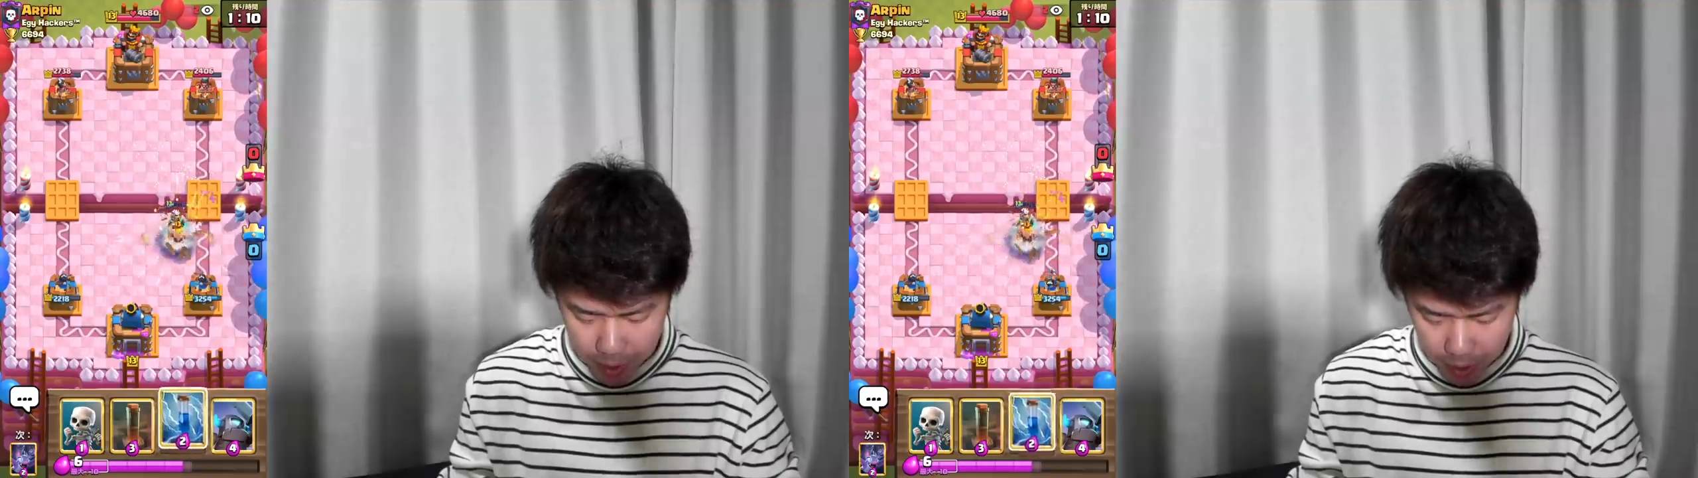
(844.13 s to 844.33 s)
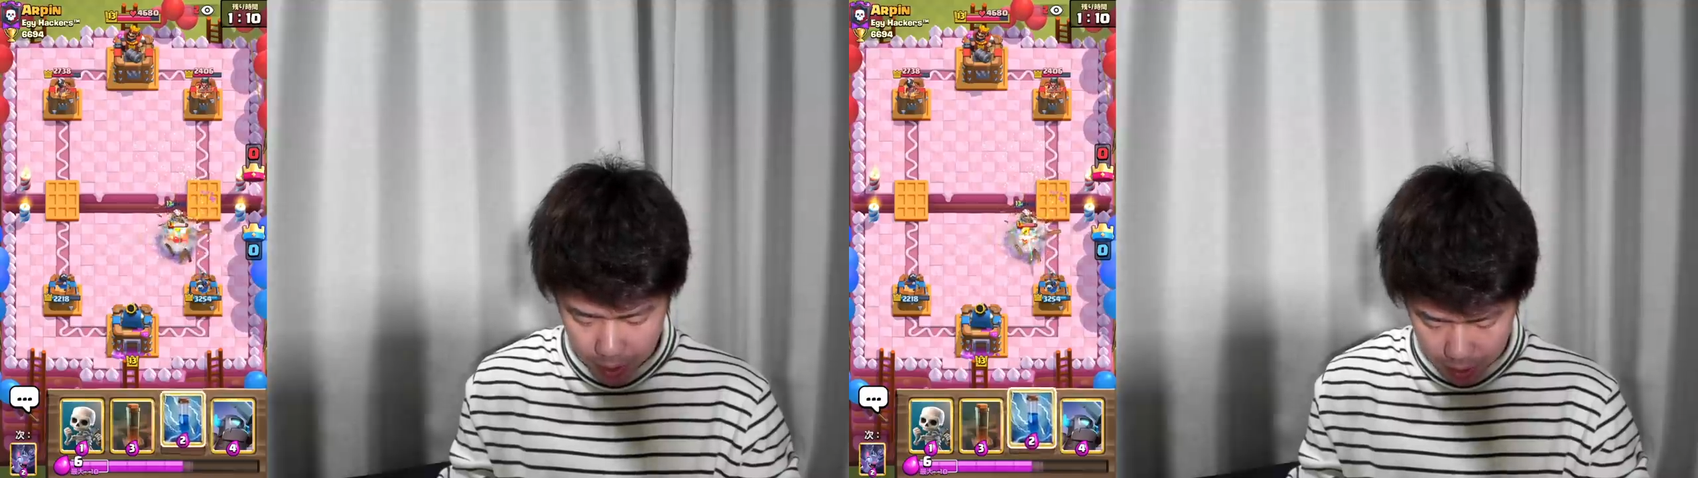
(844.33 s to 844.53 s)

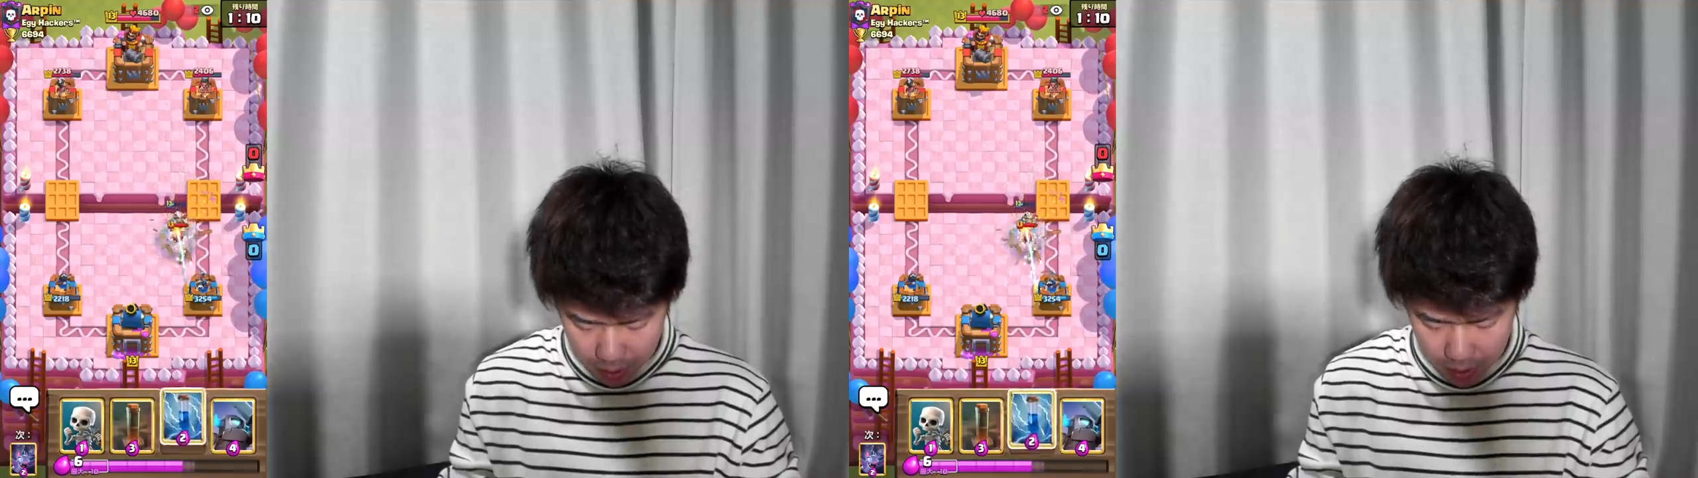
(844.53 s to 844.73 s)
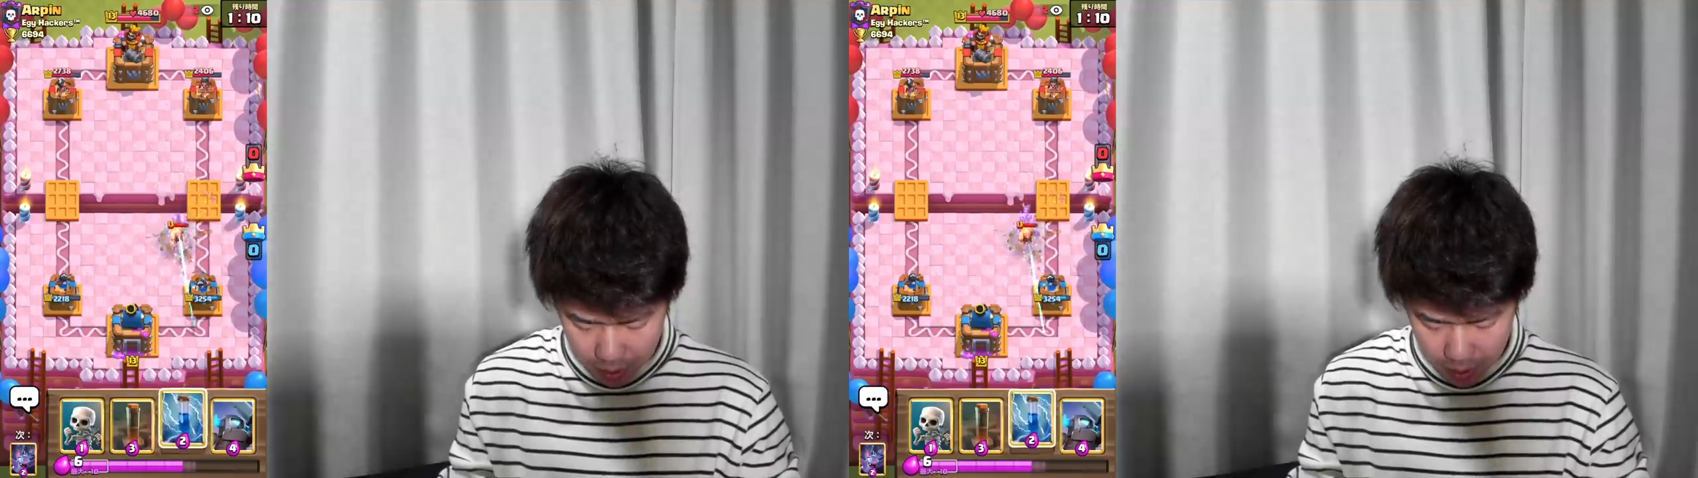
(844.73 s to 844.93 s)
だ
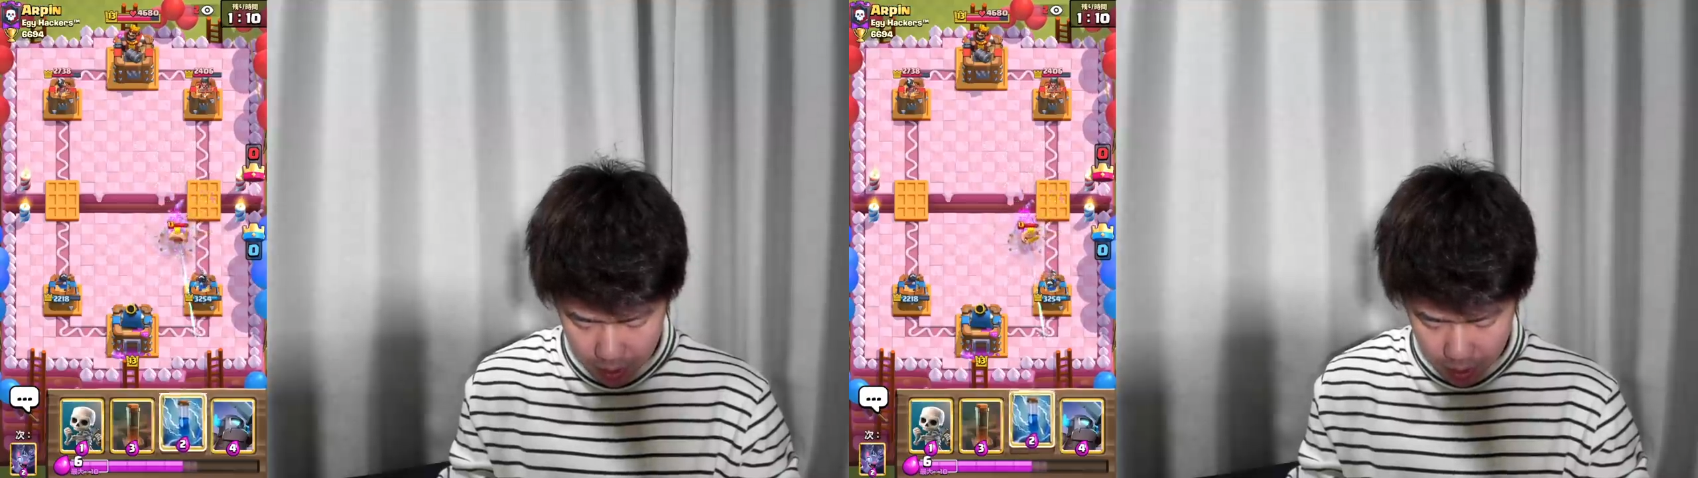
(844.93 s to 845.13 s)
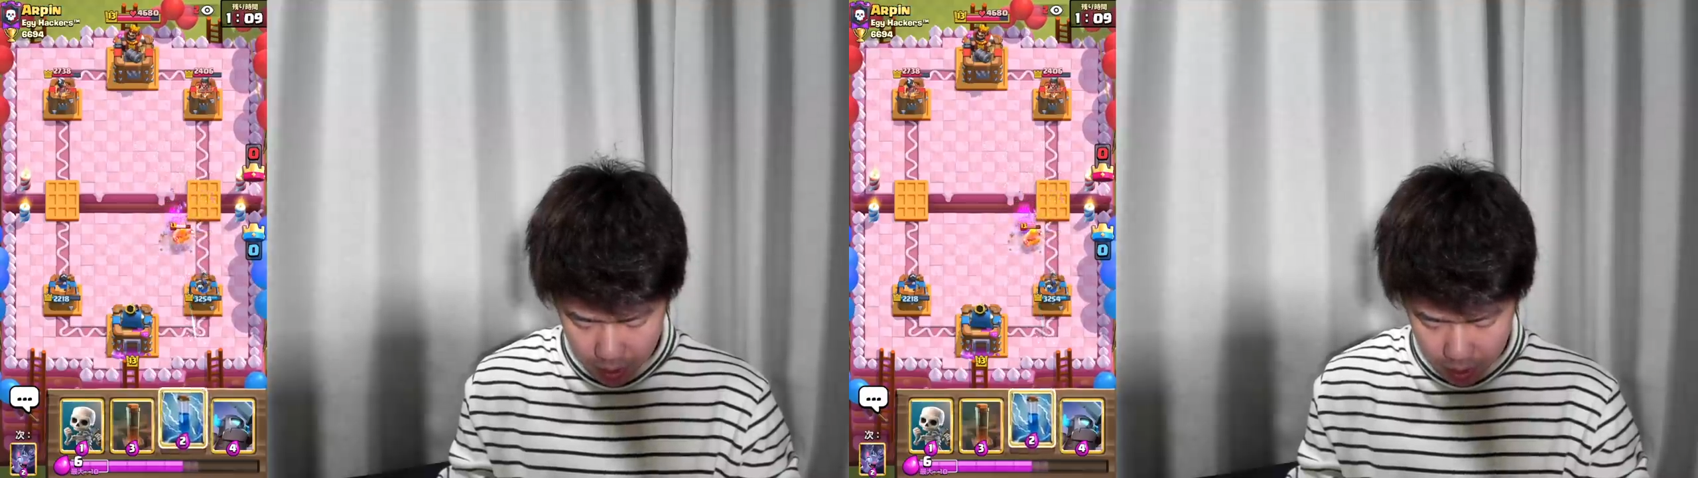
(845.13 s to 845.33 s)

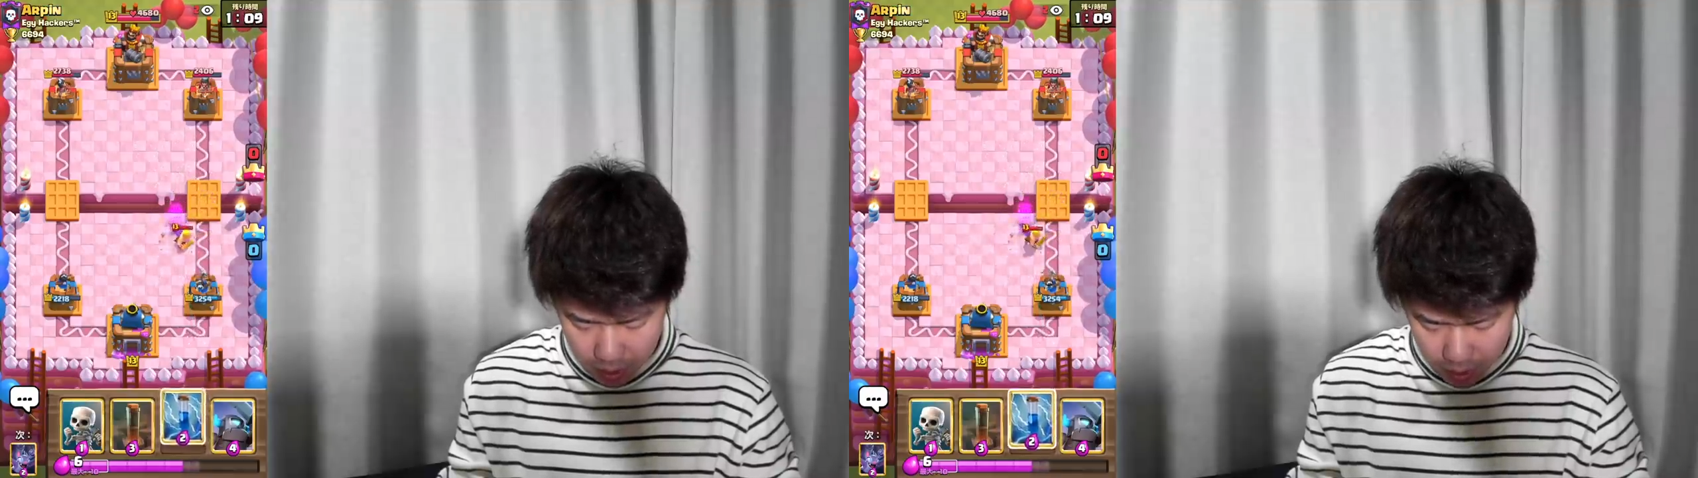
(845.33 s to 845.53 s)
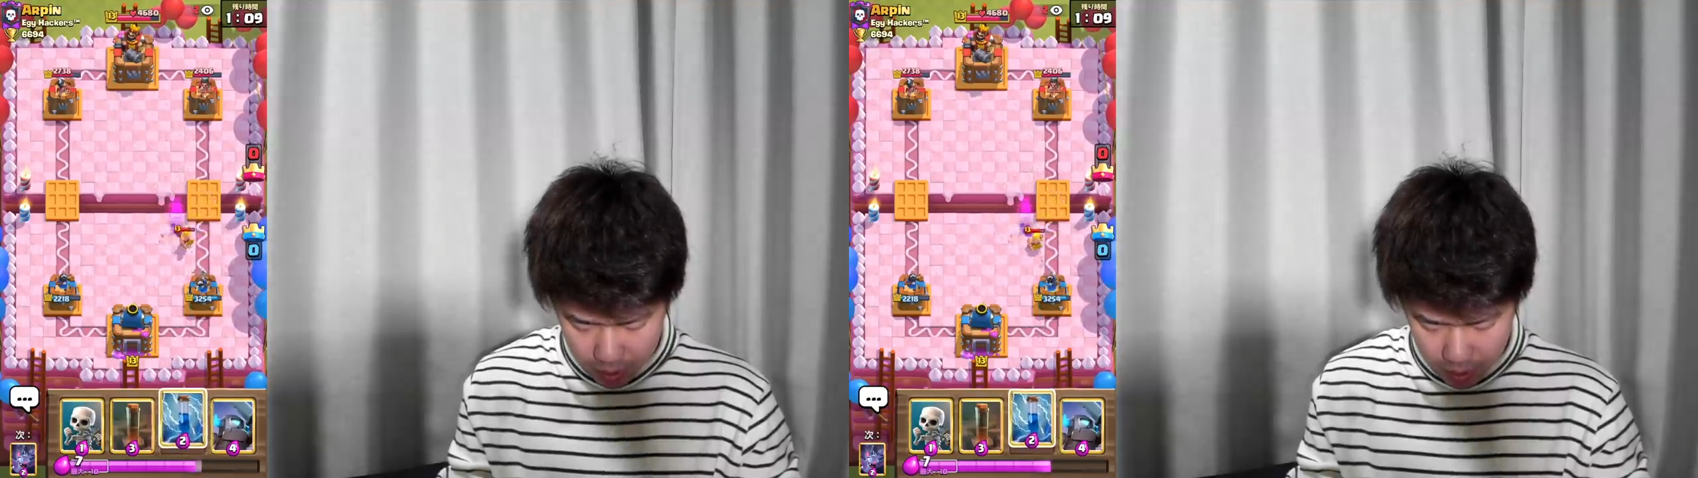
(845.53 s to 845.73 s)

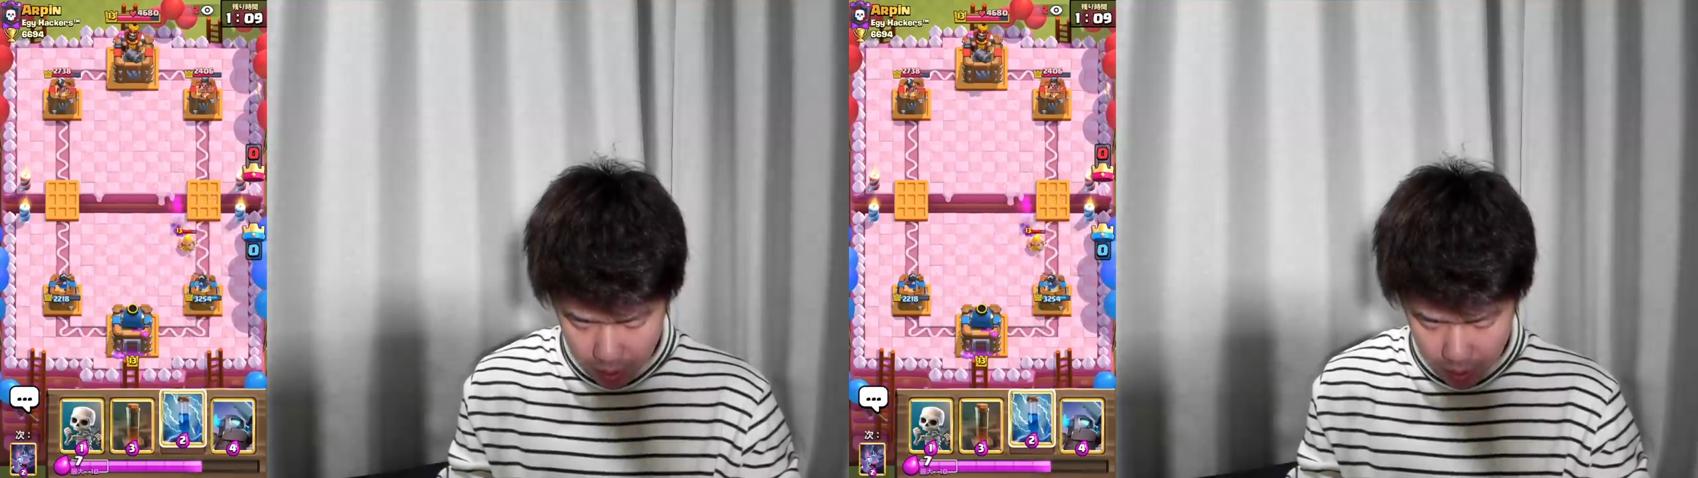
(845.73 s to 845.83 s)
た